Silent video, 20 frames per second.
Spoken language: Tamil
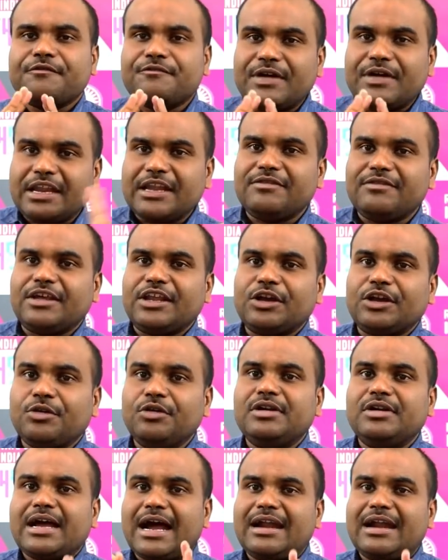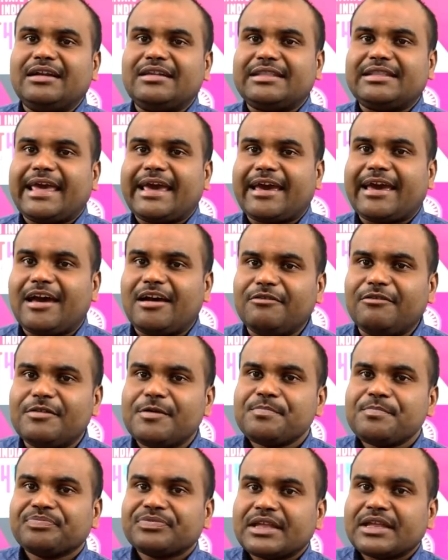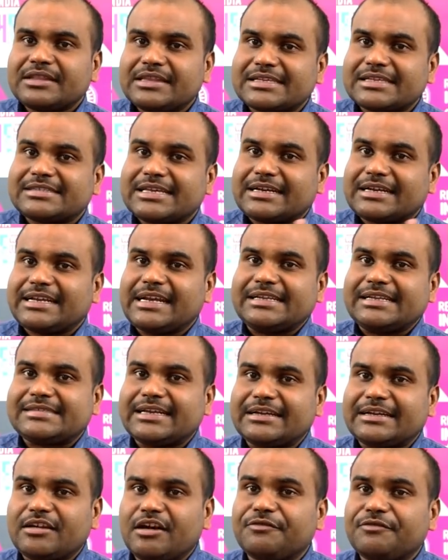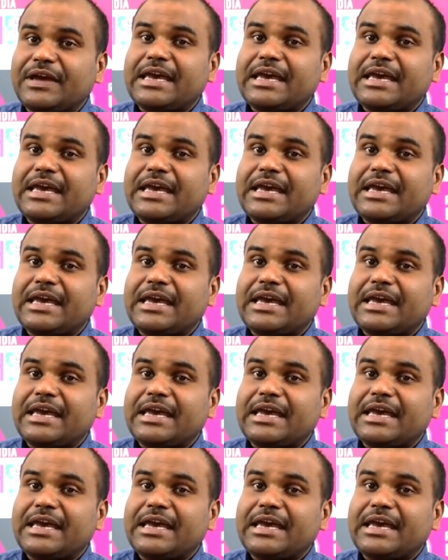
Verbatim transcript: வெரி வெரி குட் அண்ட் தே ஹாவ் த சர்டன் செட் ஆஃப்